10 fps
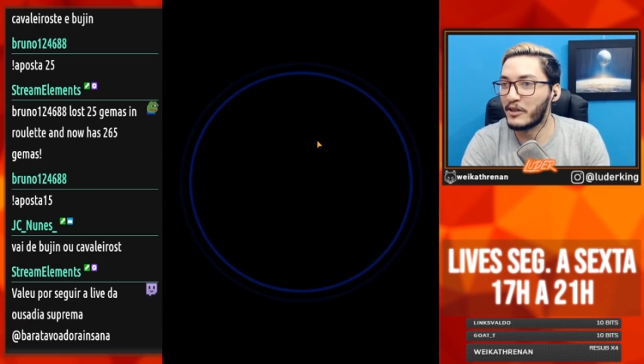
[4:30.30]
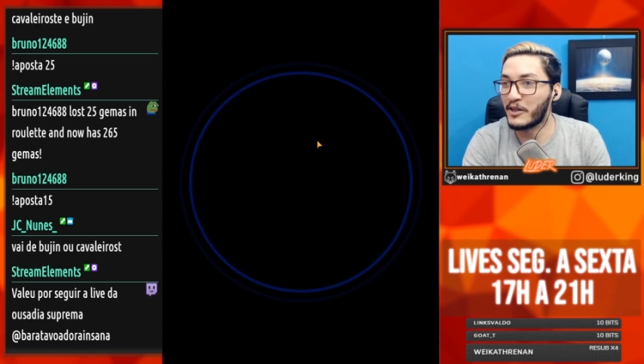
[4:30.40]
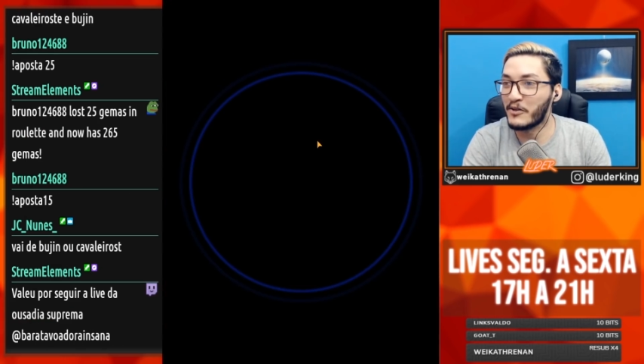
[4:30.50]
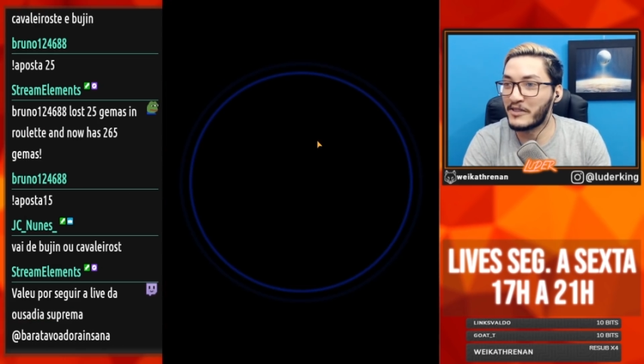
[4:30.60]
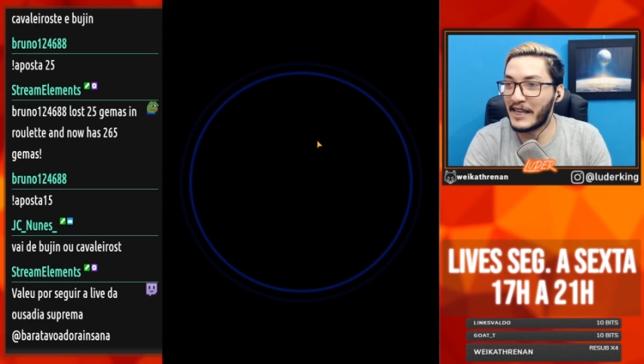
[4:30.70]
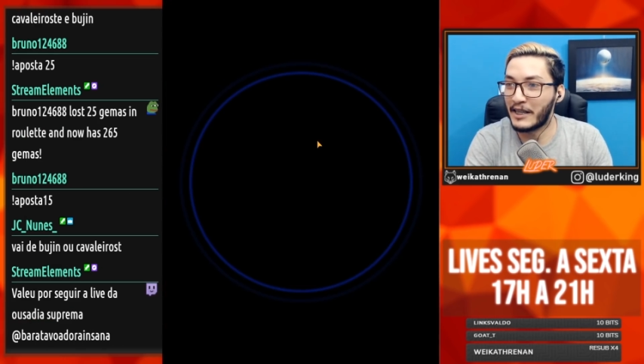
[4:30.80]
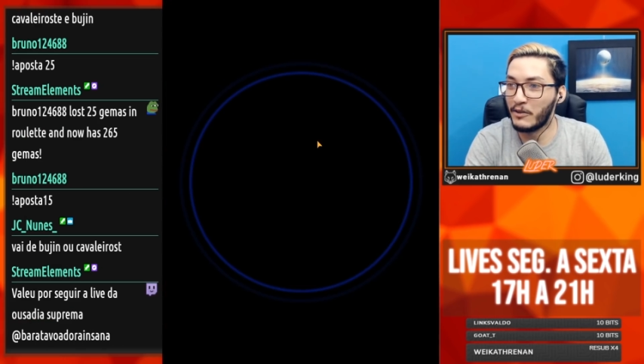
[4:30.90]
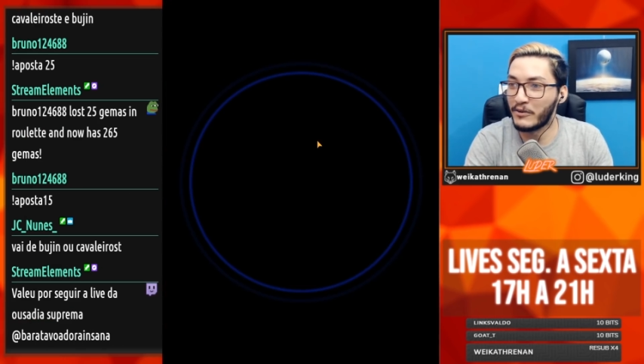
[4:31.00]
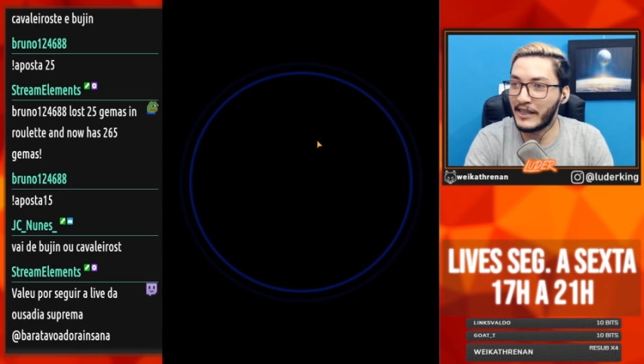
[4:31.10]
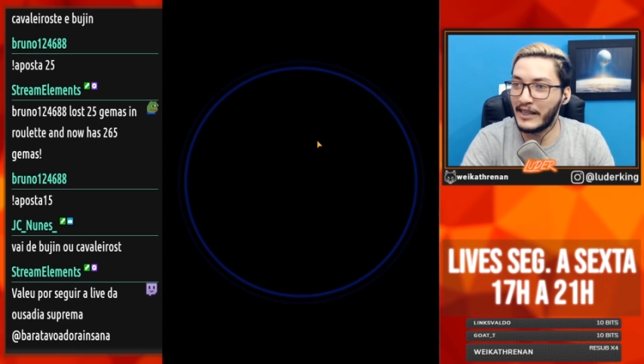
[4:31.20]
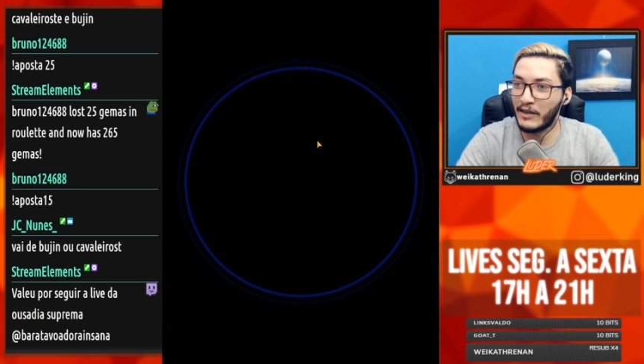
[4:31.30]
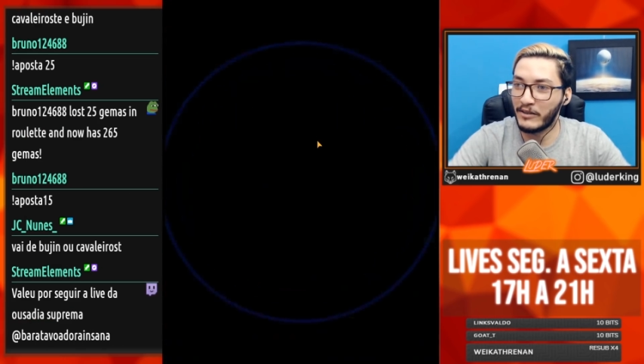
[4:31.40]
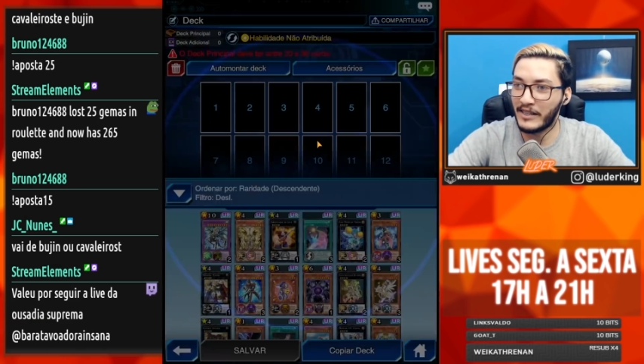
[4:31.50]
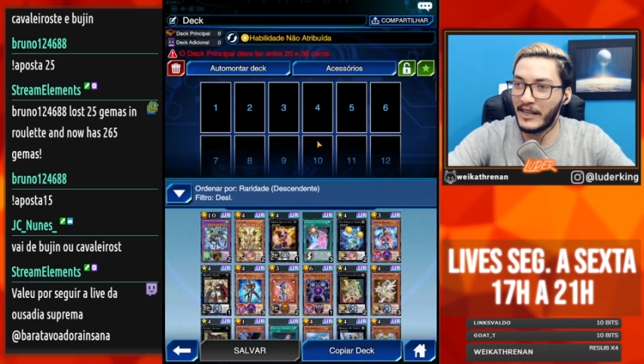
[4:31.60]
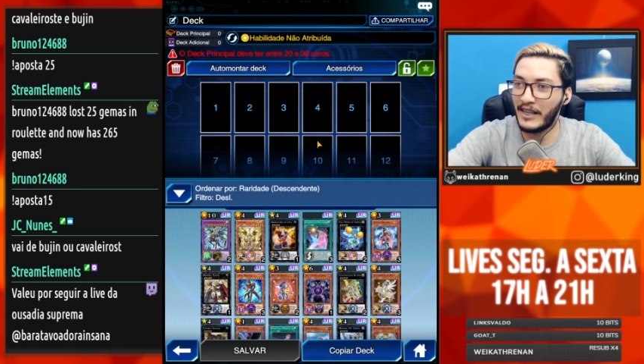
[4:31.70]
Montar uns deck louco aqui na
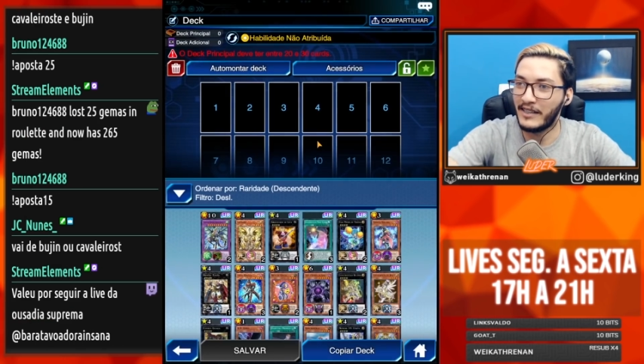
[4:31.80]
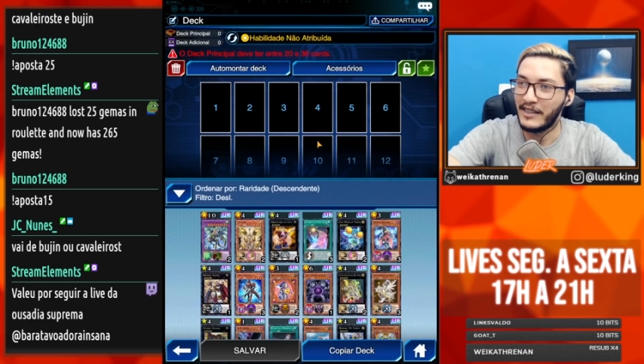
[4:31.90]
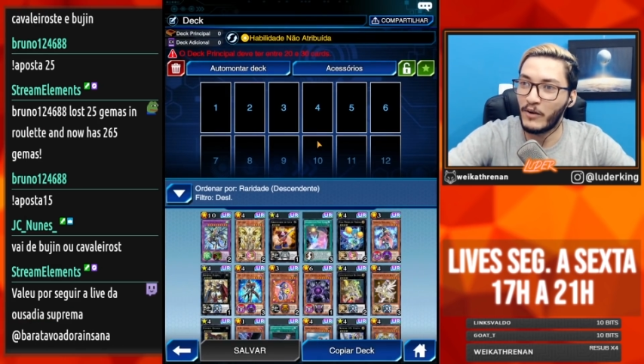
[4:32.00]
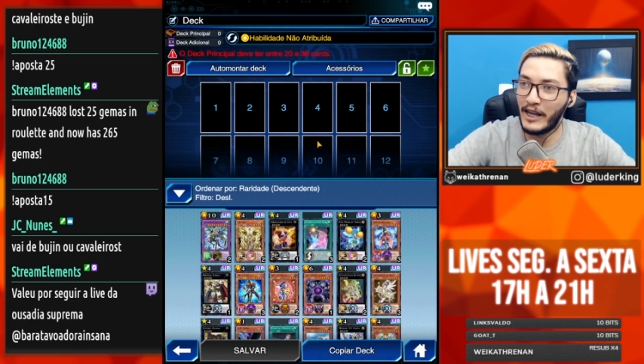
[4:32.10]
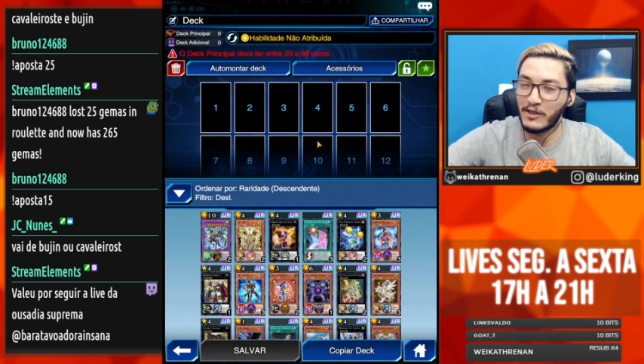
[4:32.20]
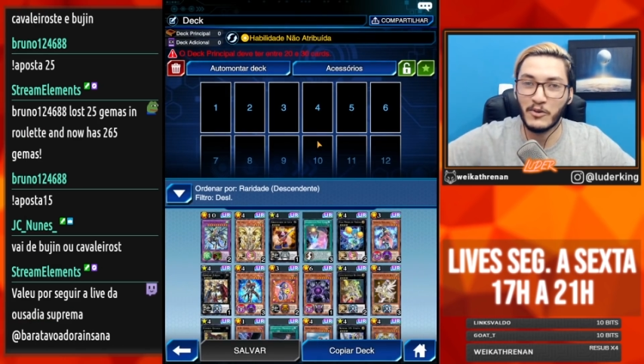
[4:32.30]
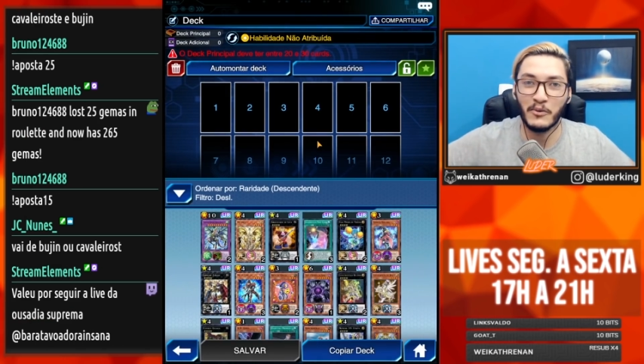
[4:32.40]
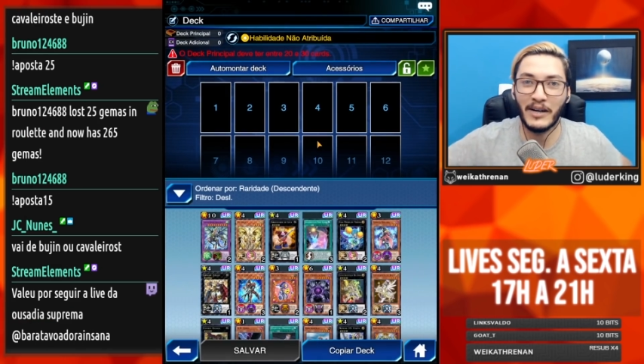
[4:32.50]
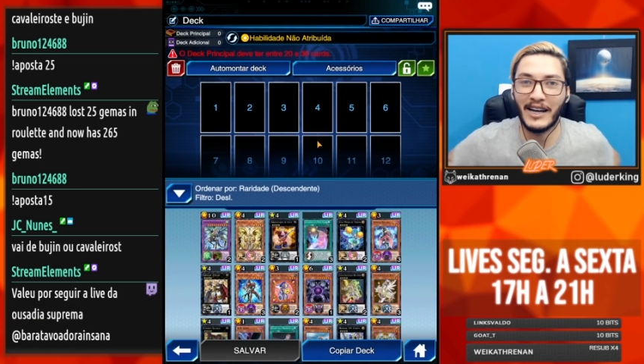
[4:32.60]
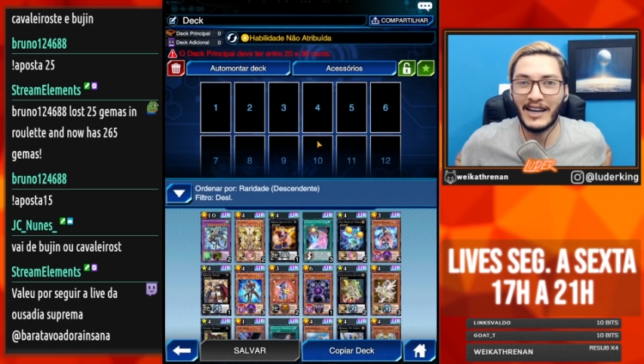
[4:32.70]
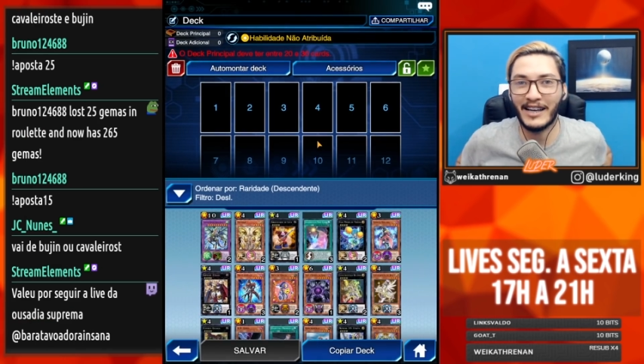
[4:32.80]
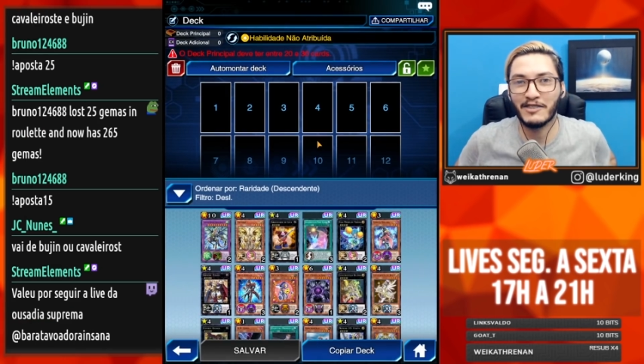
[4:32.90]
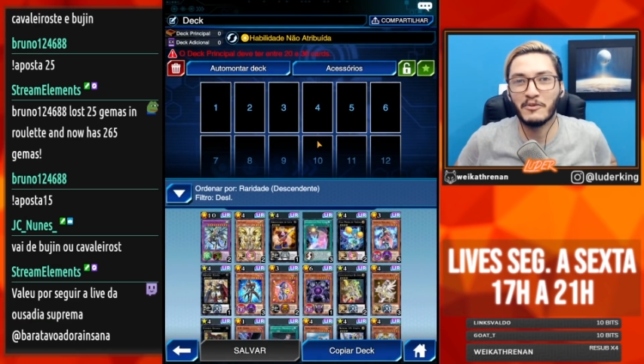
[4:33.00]
conta dele? Qual é a sua